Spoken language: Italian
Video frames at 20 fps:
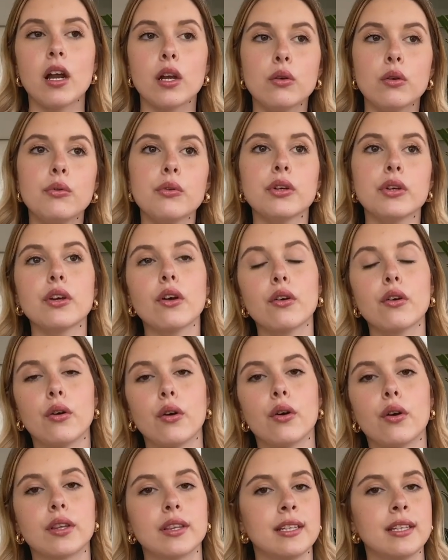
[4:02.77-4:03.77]
Lunghi o
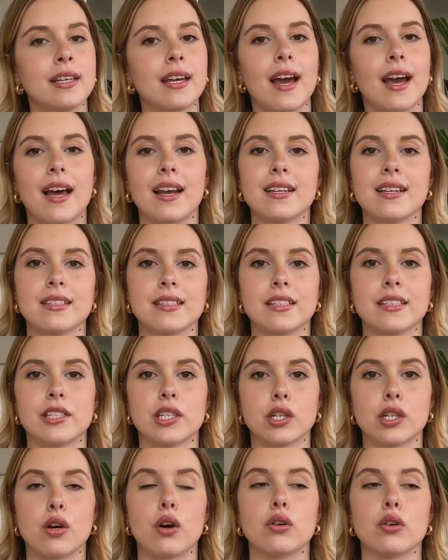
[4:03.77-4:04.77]
corti è la
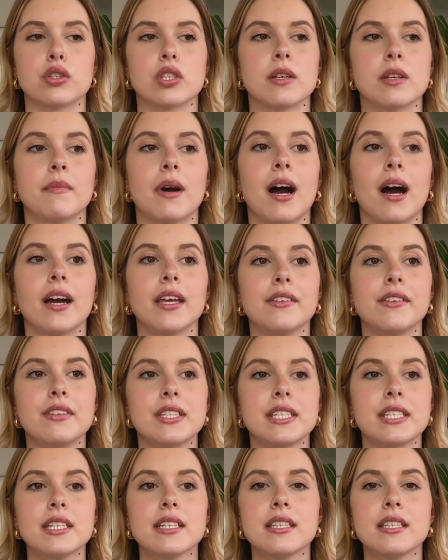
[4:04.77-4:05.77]
stessa cosa, ma i
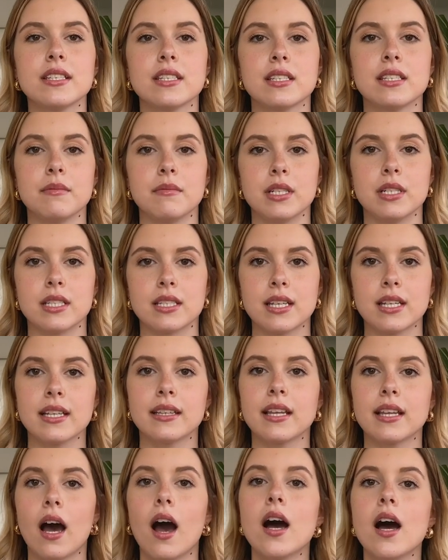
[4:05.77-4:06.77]
vestiti in simil
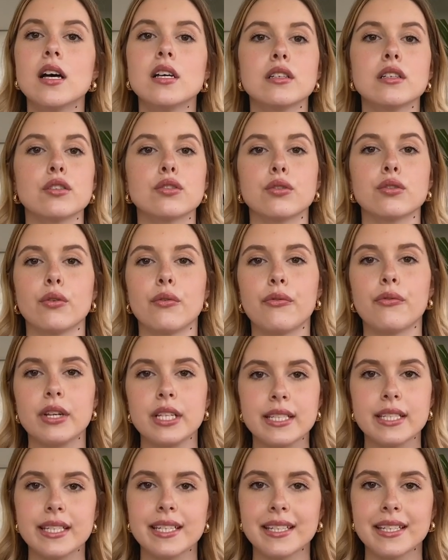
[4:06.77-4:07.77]
seta sono
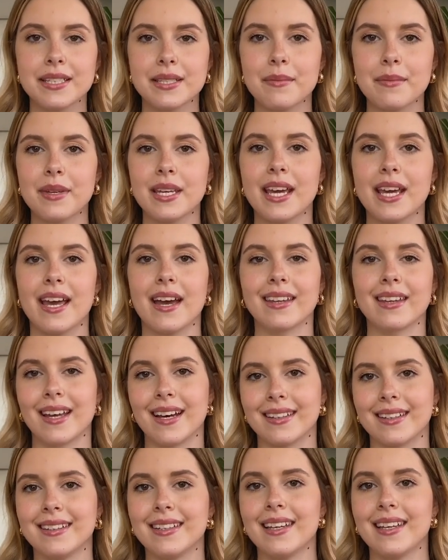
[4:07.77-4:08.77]
freschissimi e
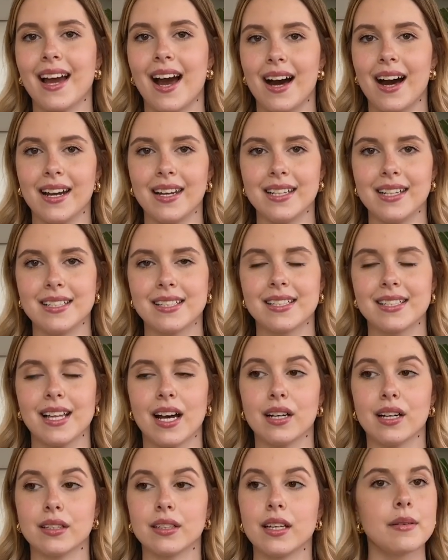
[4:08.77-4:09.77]
adatti
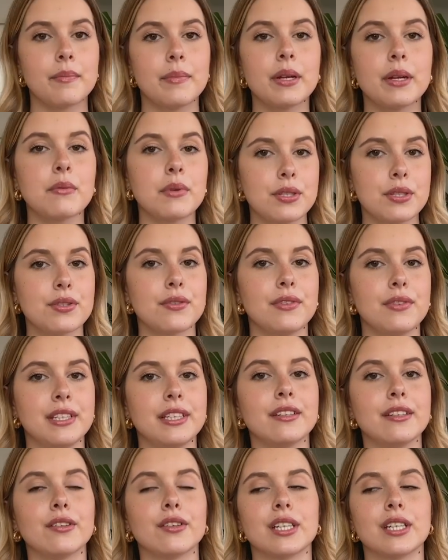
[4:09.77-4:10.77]
all'estate. Per questo vi
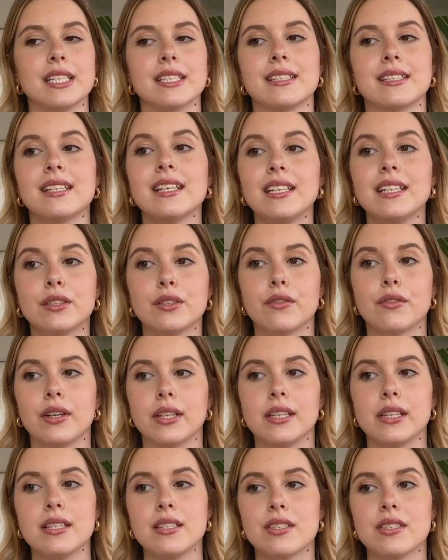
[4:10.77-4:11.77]
dico che se li
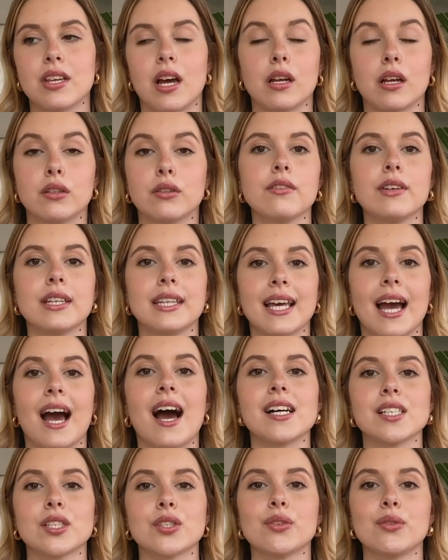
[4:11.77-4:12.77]
trovate in saldo dovete
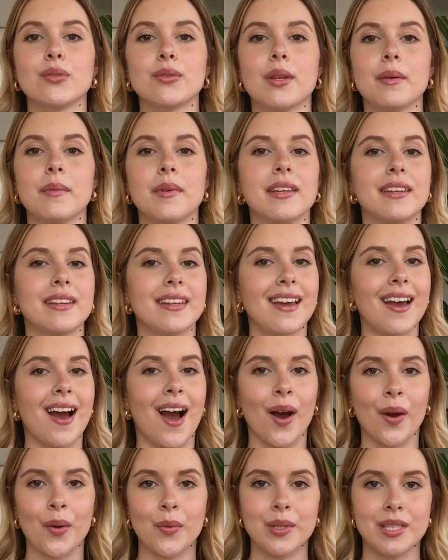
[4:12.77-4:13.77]
assolutamente
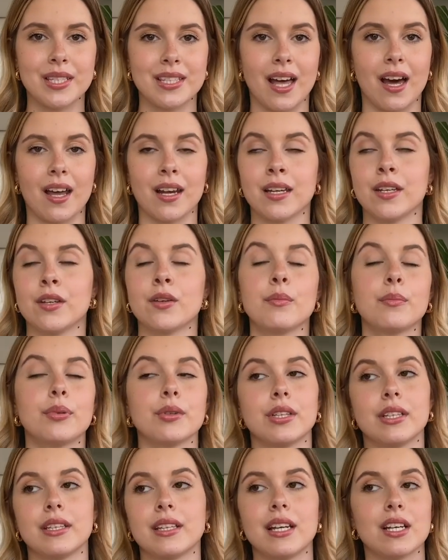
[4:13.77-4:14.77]
acquistarli, non
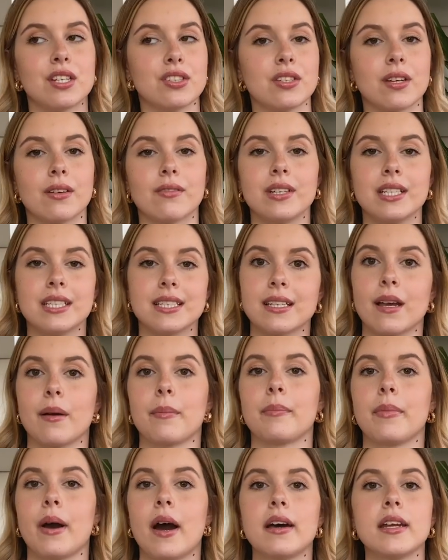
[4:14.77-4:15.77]
potete lasciarveli
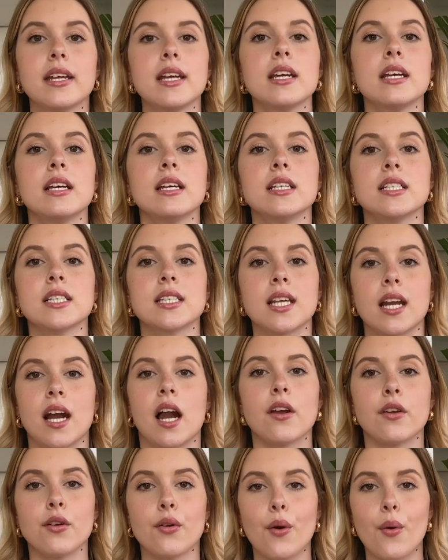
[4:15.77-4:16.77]
scappare,
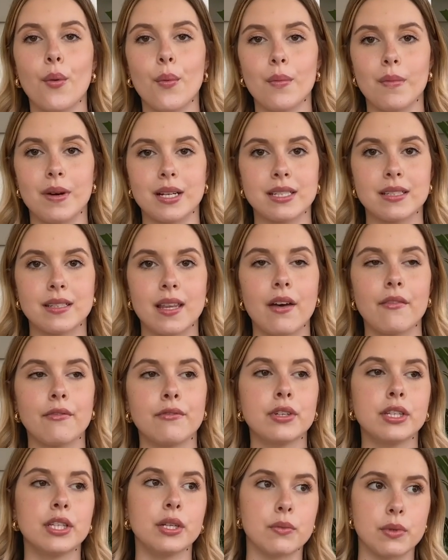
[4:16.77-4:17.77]
saranno un must
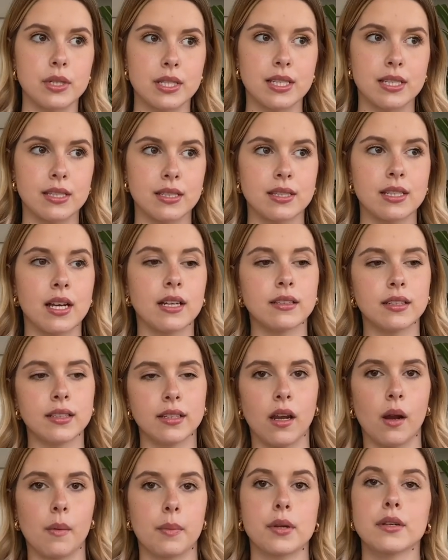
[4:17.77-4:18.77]
have di quest'estate,
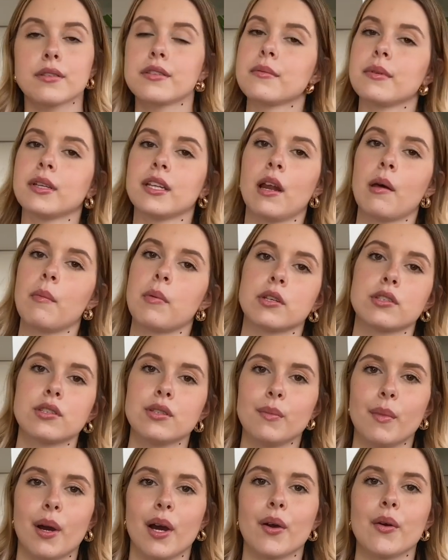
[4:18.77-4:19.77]
della prossima, della
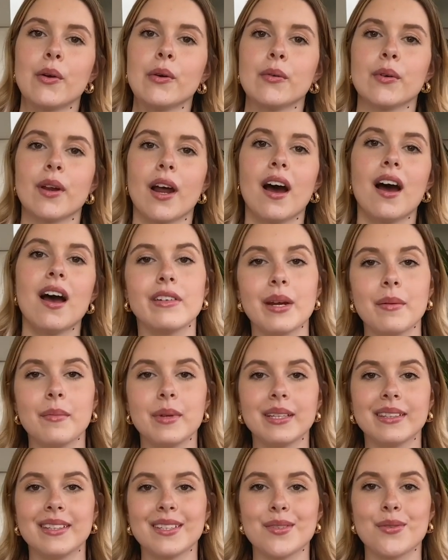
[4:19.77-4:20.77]
prossima ancora.
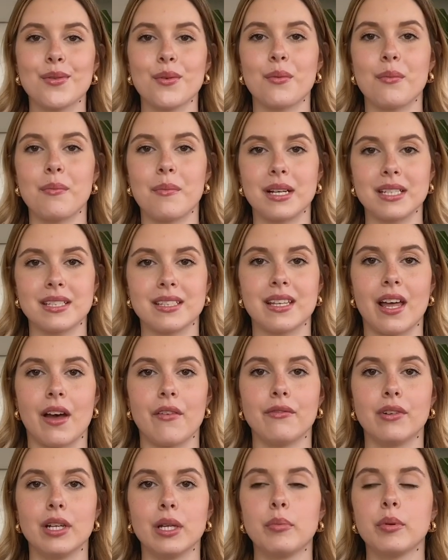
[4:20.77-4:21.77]
Veramente sono un must
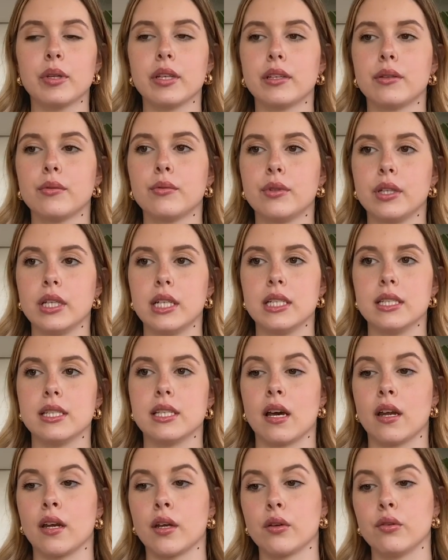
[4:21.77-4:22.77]
have, li potete
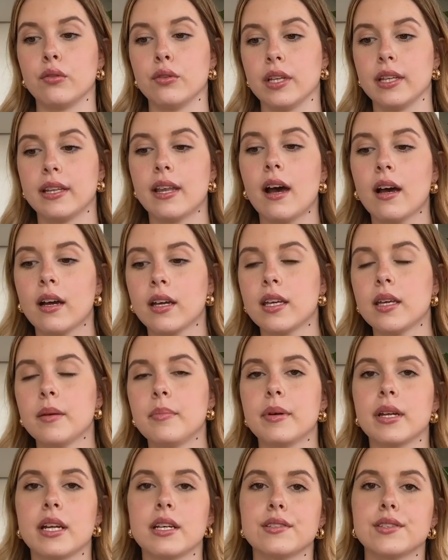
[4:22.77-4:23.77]
utilizzare con i
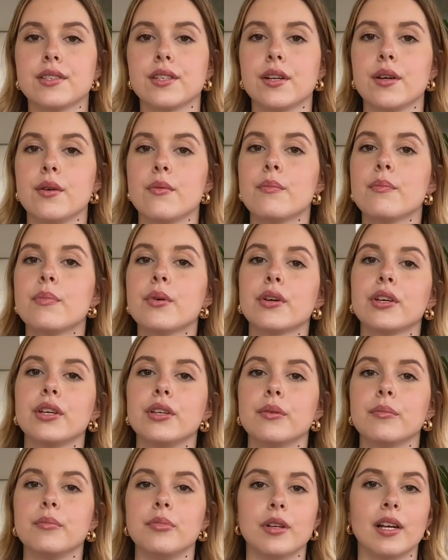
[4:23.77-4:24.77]
tacchi per essere un
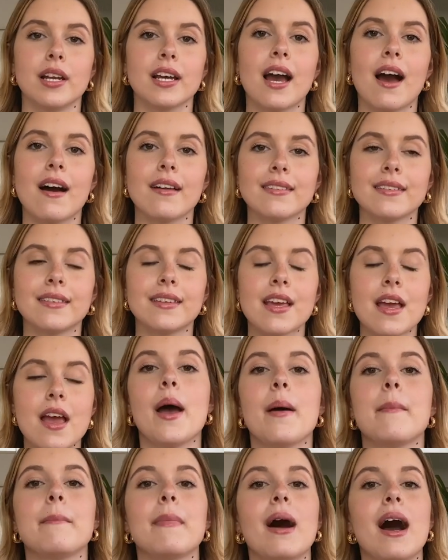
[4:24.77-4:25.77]
pochino più
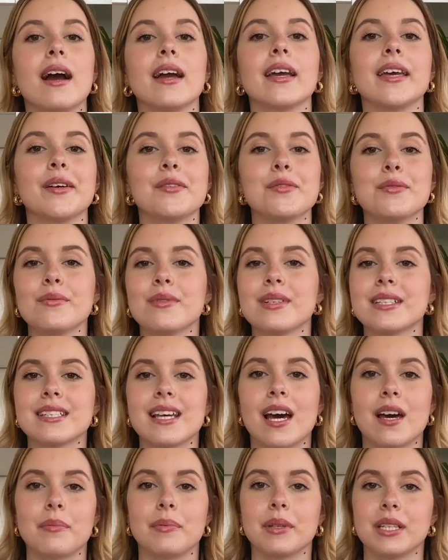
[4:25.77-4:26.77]
eleganti, ma anche con una
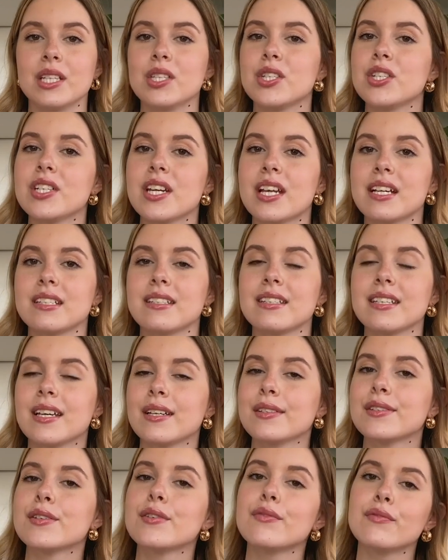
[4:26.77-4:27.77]
scarpa da
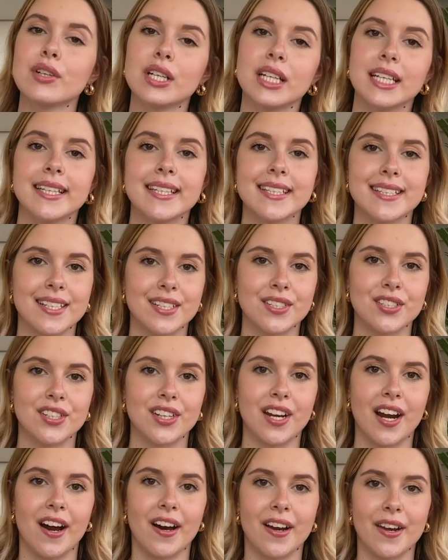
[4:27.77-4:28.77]
ginnastica se non volete
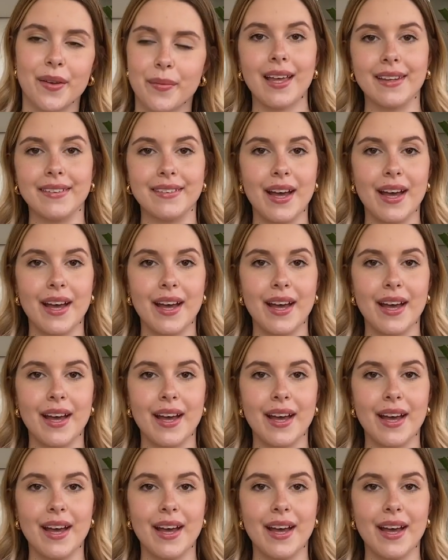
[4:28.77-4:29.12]
esagerare.